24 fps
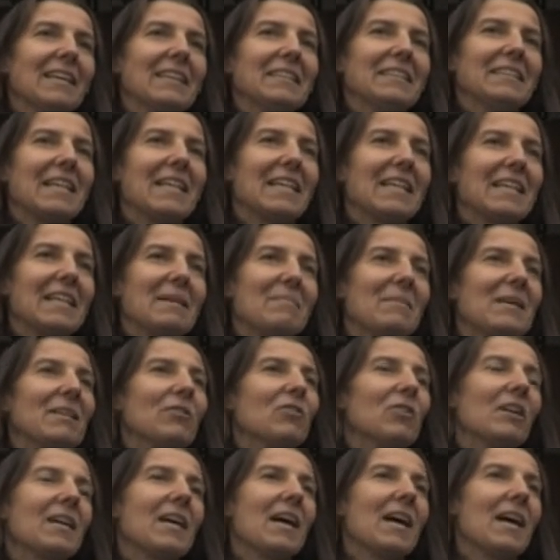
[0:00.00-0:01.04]
di,
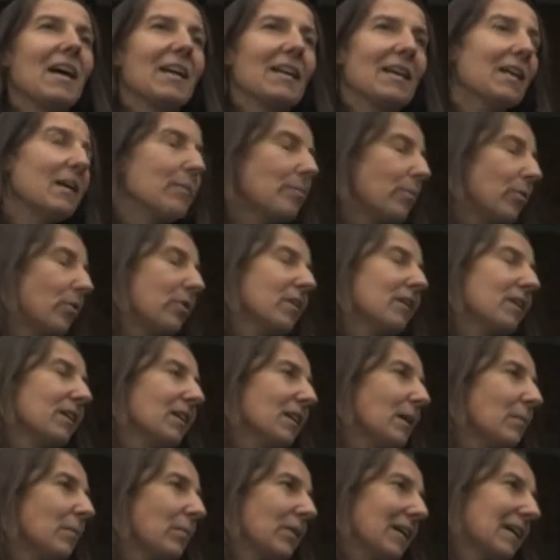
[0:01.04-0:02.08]
allenamento e gara e
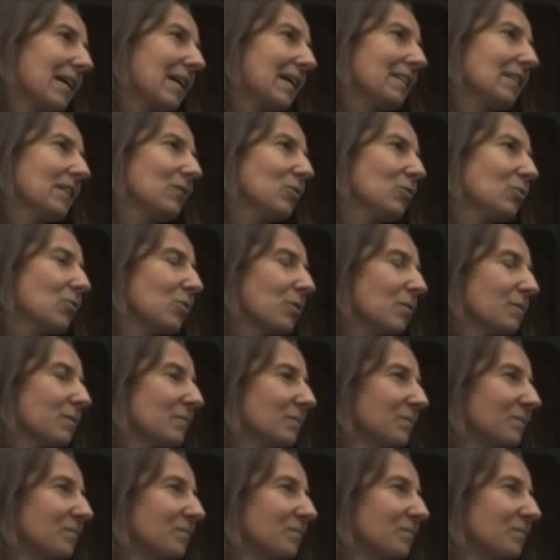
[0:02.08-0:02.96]
poi, e poi le gare di enduro.